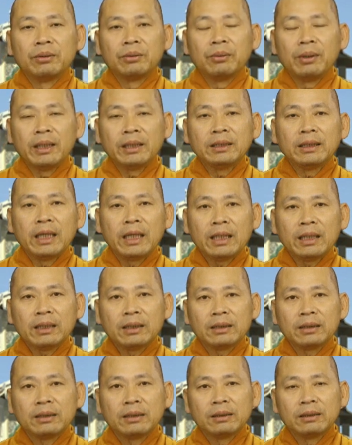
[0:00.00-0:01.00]
quan sát
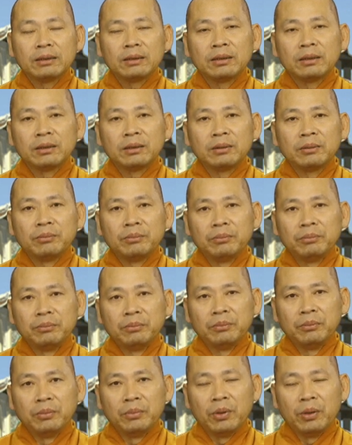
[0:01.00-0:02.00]

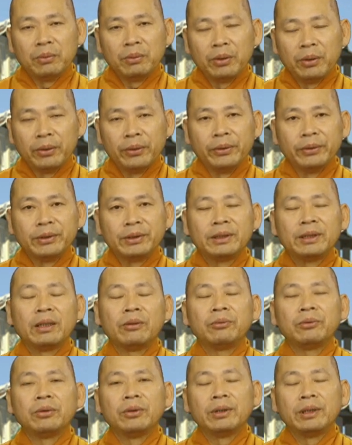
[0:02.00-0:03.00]
một hồi
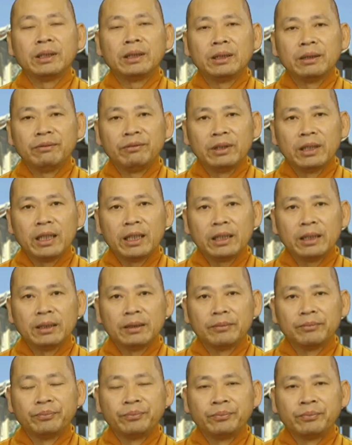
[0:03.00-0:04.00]
xong rồi hãy trở về đây
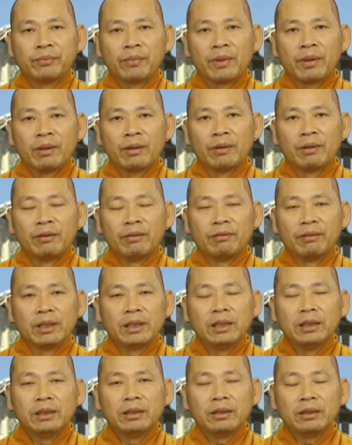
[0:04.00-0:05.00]
và
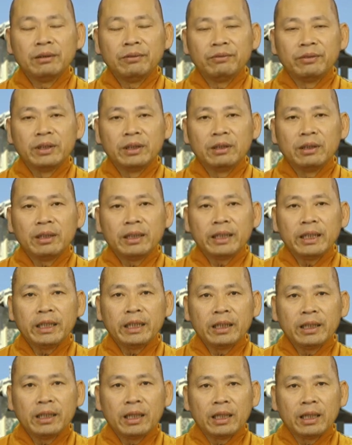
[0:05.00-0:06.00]
khi những cái vị đó
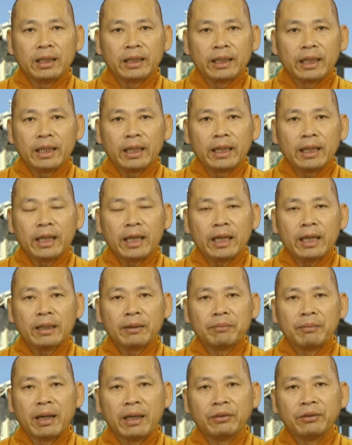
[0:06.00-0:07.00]
nghe lời ngài A
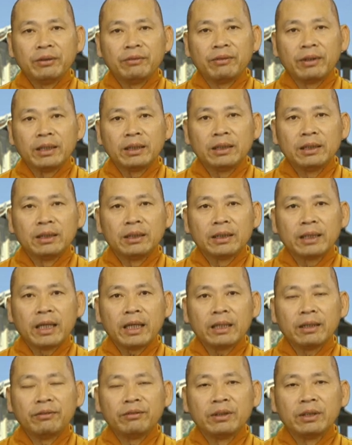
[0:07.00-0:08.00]
Nan bảo như vậy thì
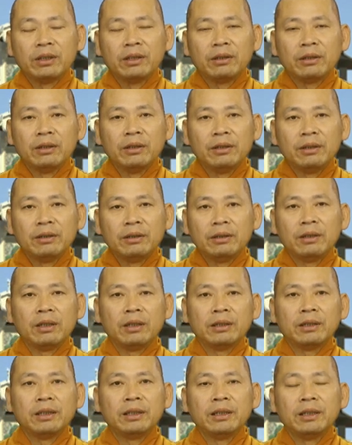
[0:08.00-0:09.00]
các cái vị đó đến
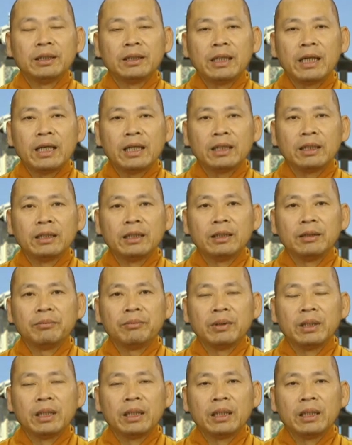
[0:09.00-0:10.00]
nơi cái nghĩa trang để
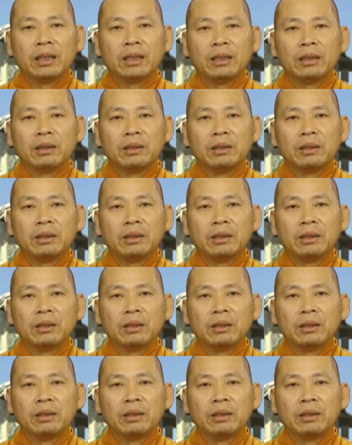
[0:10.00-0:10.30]
mà